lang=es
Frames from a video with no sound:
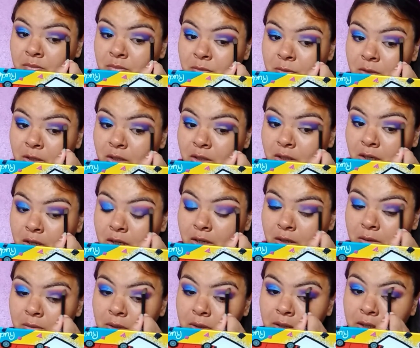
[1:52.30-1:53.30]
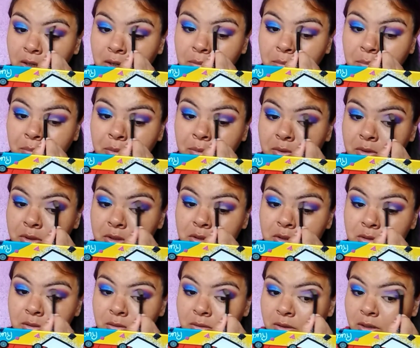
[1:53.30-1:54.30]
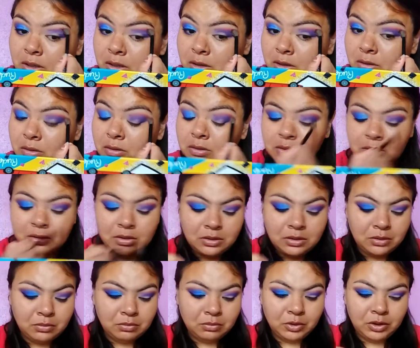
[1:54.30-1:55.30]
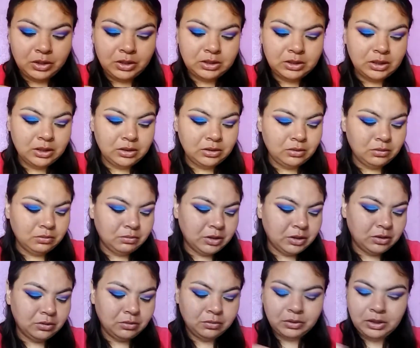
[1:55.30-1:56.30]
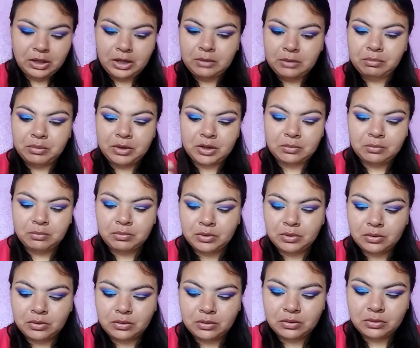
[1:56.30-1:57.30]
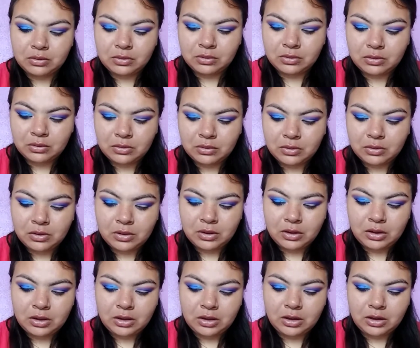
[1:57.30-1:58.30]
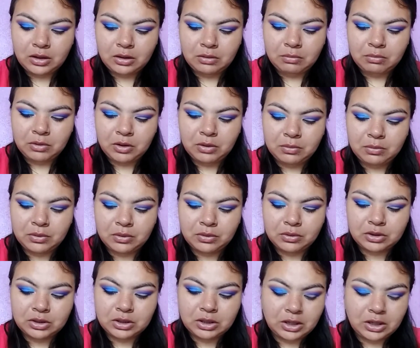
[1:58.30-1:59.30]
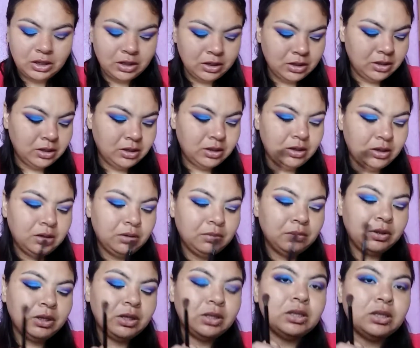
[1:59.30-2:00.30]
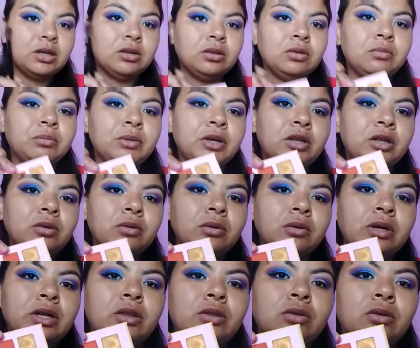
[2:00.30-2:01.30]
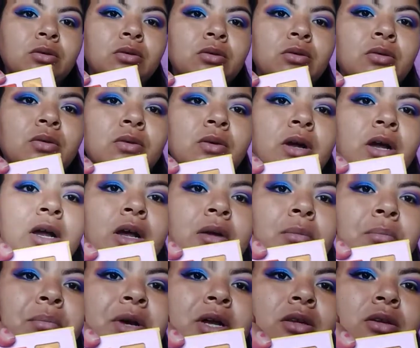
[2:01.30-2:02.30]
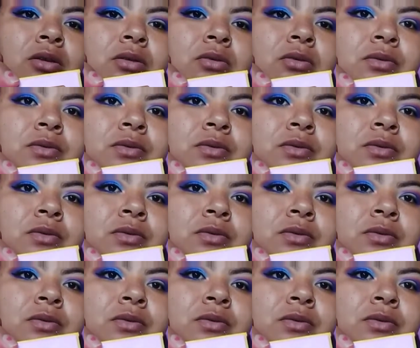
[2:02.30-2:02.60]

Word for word: y ya que lo haya posicionado voy a estar tomando voy a limpiar un poco eh, mi brocha y voy a estar tomando el tono amarillo